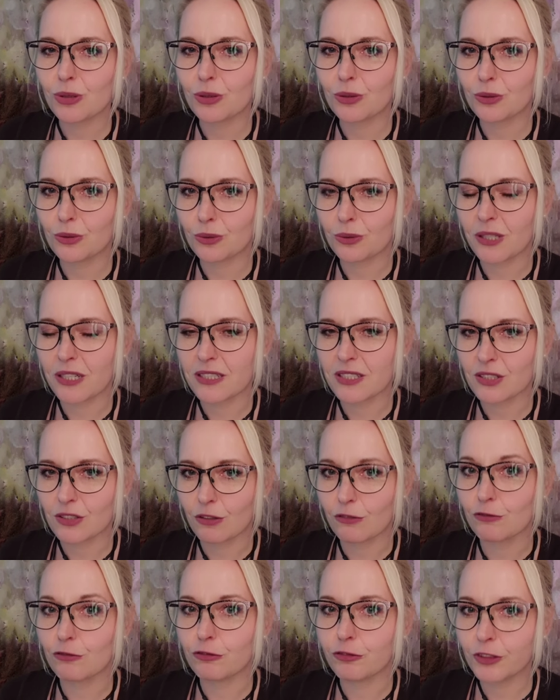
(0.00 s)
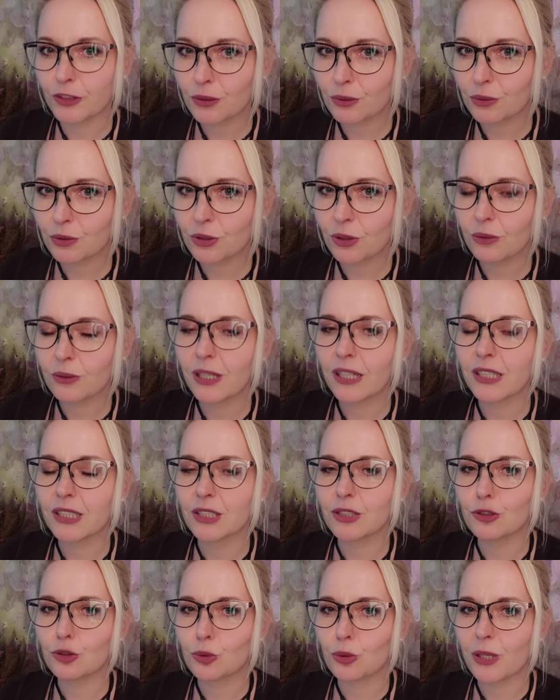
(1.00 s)
które są wykluczone
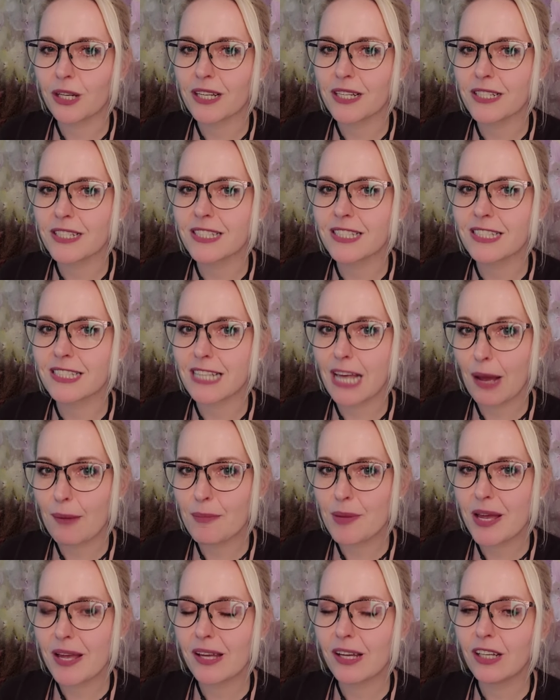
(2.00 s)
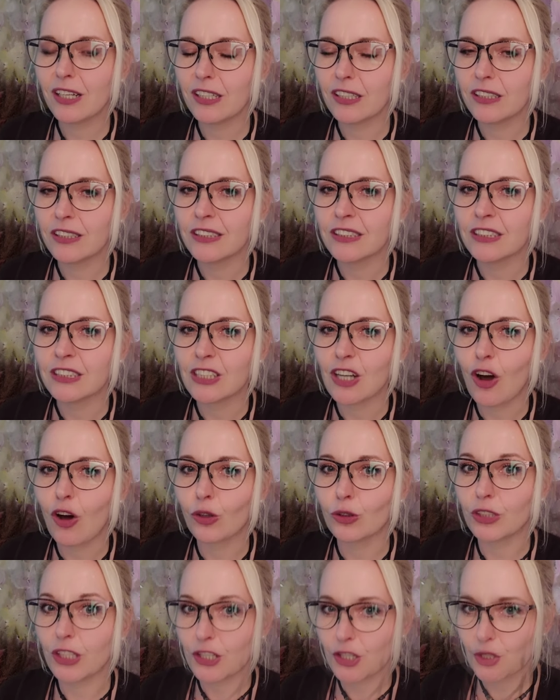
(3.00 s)
i które same
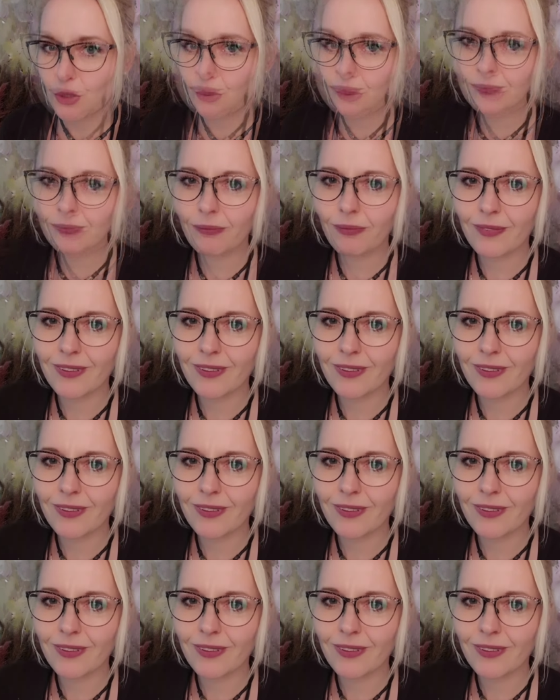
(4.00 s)
odeszły.